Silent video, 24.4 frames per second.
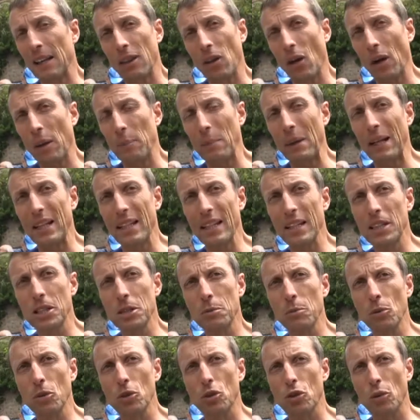no, è
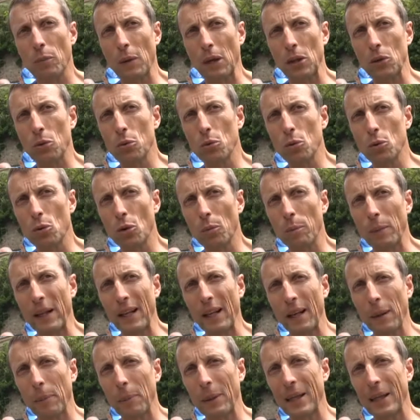bellissimo soprattutto per,